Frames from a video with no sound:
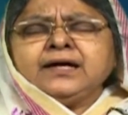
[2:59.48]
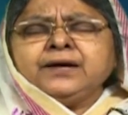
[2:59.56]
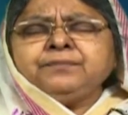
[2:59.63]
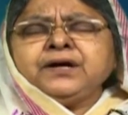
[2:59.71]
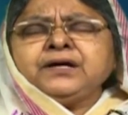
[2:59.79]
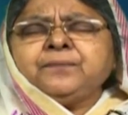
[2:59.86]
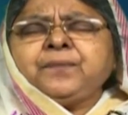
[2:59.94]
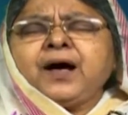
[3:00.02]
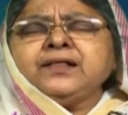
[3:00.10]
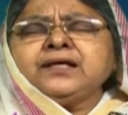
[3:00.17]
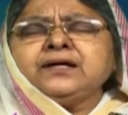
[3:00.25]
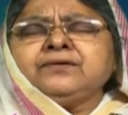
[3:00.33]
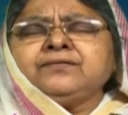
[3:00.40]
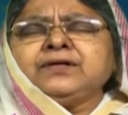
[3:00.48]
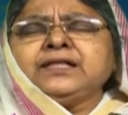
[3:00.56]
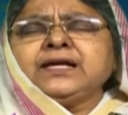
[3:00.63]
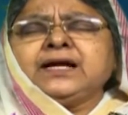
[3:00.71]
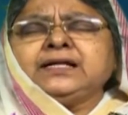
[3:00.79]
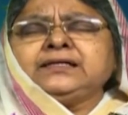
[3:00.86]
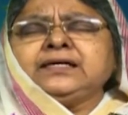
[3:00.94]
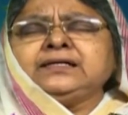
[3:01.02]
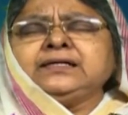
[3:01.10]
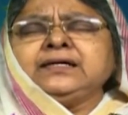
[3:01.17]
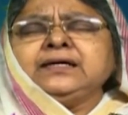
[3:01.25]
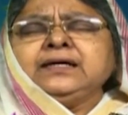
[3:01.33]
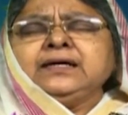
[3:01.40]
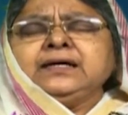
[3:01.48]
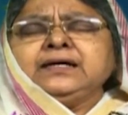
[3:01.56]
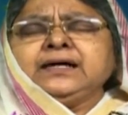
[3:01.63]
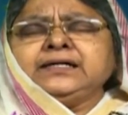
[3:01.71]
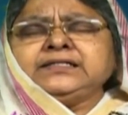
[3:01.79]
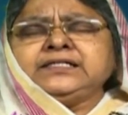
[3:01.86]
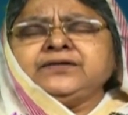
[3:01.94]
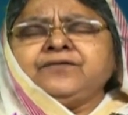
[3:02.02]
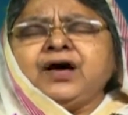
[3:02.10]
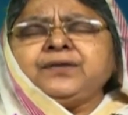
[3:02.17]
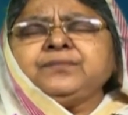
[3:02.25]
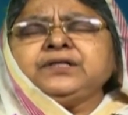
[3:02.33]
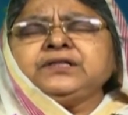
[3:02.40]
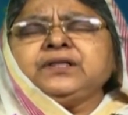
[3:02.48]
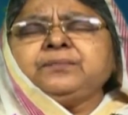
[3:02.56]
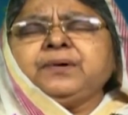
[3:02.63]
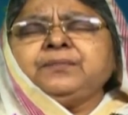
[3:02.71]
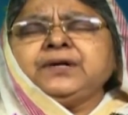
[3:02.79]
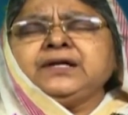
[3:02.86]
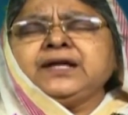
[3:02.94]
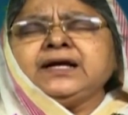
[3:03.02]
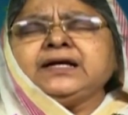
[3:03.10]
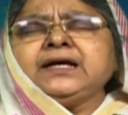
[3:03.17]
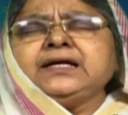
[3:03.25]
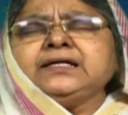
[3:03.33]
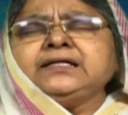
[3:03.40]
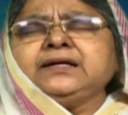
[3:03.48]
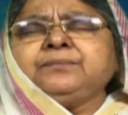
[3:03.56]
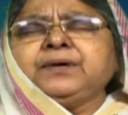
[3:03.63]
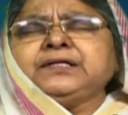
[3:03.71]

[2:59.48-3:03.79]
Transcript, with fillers: ఘనమైన పాదలకు వందనాలు తండ్రి గడిచిన వారమంతా మమ్మల్ని రెక్కల కింద